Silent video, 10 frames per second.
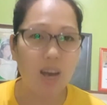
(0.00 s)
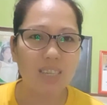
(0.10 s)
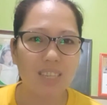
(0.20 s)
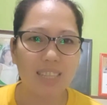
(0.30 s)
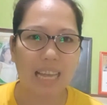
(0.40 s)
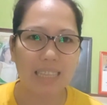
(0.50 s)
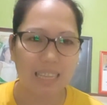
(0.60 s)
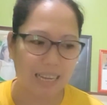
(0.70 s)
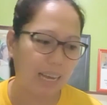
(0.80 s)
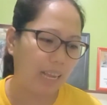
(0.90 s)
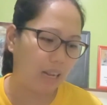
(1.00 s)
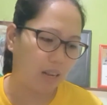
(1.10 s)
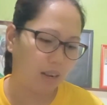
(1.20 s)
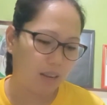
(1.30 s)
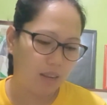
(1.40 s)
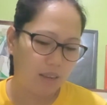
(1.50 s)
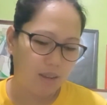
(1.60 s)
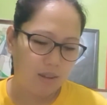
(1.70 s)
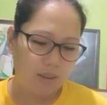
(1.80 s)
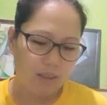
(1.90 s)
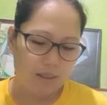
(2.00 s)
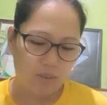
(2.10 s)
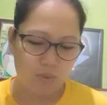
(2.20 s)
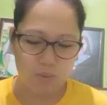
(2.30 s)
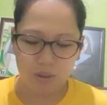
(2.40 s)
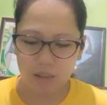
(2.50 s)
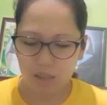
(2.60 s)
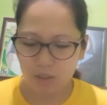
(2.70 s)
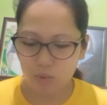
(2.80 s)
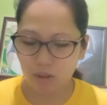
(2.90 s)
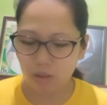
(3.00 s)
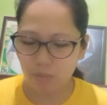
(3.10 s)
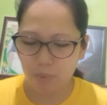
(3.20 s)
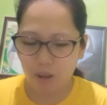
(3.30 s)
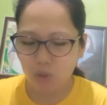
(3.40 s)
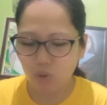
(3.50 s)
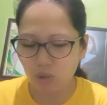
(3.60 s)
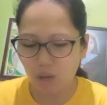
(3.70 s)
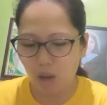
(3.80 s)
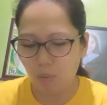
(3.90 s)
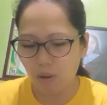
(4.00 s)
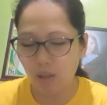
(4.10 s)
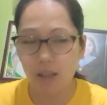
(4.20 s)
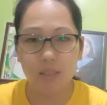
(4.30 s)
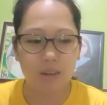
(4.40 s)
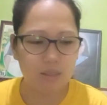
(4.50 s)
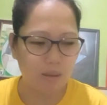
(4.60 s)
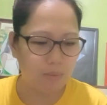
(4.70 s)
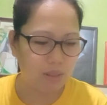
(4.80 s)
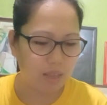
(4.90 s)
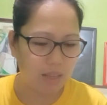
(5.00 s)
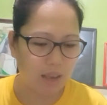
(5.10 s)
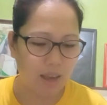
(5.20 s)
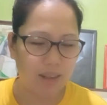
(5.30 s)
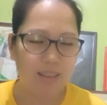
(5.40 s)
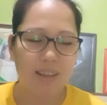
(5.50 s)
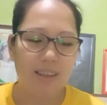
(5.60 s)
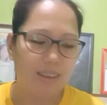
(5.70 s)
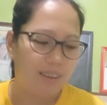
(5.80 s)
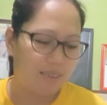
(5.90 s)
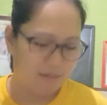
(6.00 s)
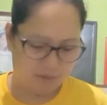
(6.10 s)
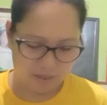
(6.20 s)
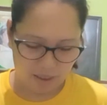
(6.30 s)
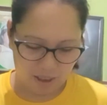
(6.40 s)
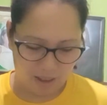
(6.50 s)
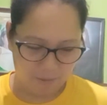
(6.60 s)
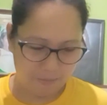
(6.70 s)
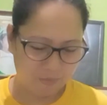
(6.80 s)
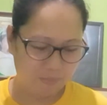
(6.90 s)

Mukha siyang tatagal. Sulit. Sulit yung presyo niya, 179. Ayan.